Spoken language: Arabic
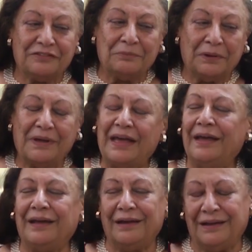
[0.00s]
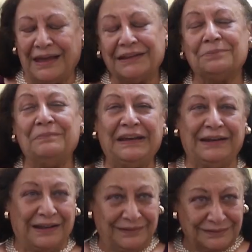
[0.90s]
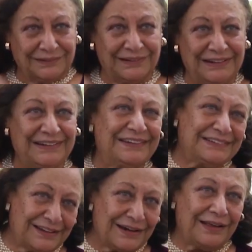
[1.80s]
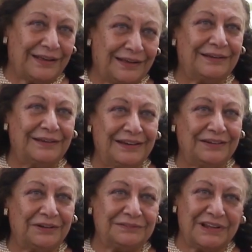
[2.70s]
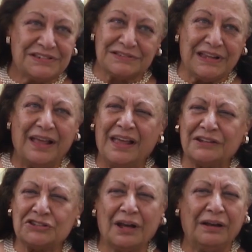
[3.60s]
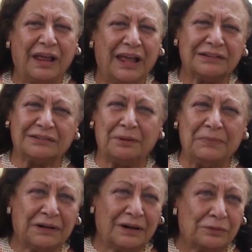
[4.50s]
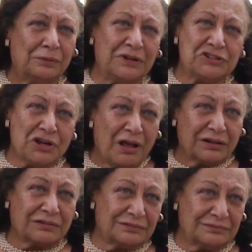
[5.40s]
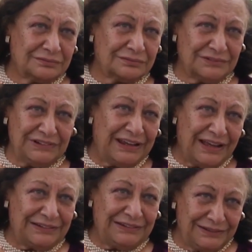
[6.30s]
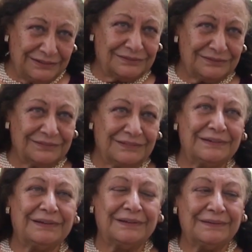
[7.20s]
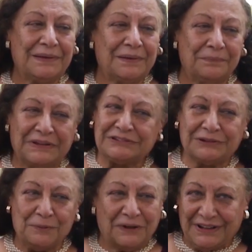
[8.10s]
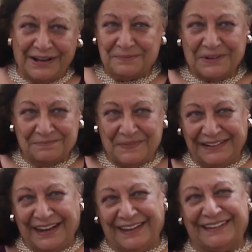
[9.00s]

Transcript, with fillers: فما اتمنى ان ترجع القداس ان شاء الله حتى مره كل شهر يعني بس هو ده اللي بتمنى